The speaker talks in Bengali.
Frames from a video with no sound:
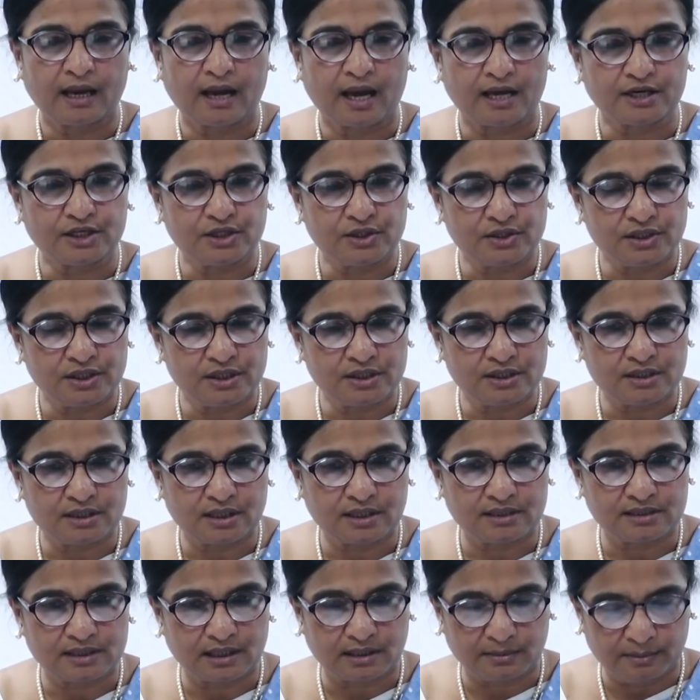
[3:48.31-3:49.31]
কাশি
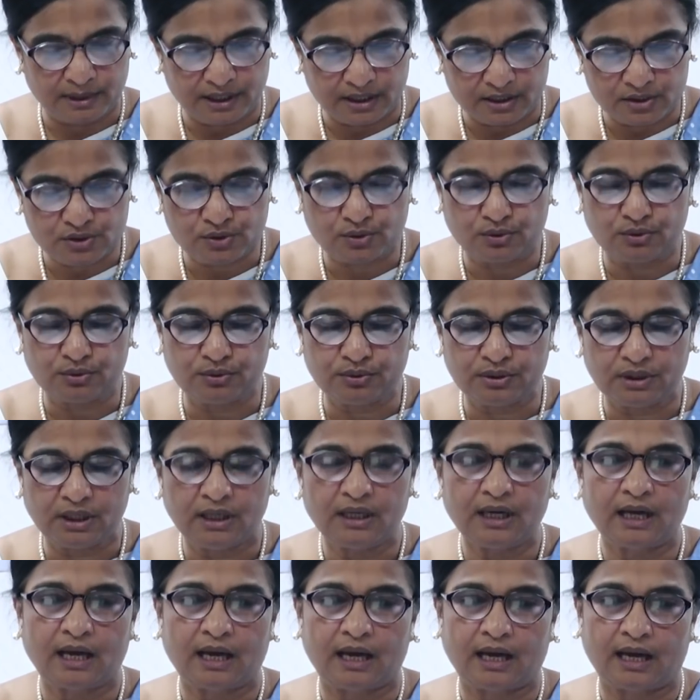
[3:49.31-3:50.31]
শিষ্টাচার মেনে চলুন
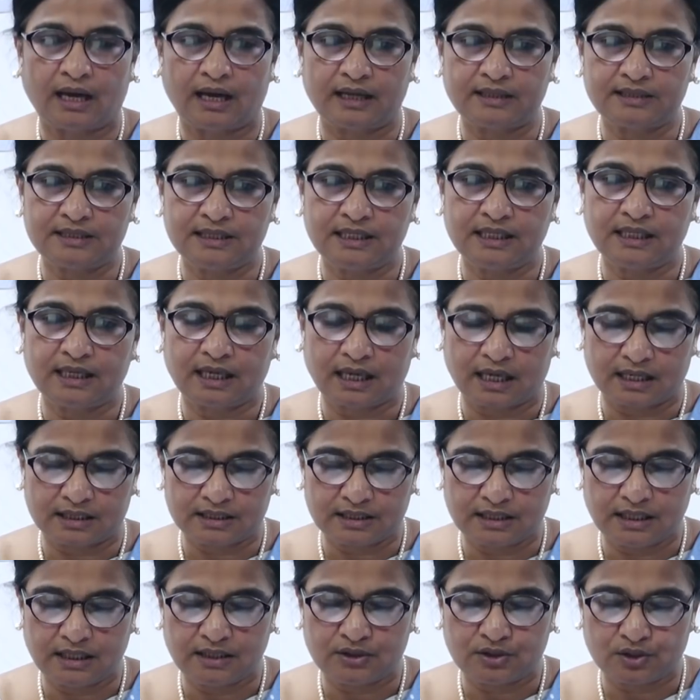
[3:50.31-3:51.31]
হাঁচি
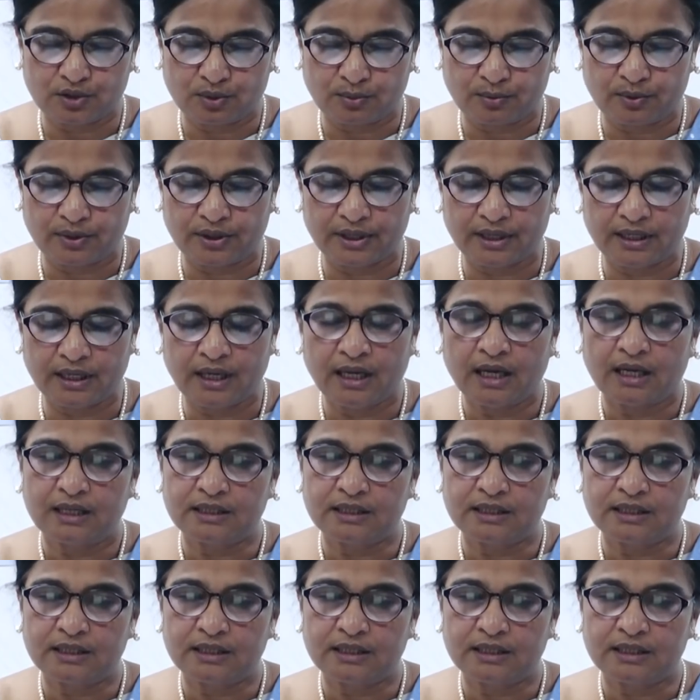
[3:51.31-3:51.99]
কাশির সময়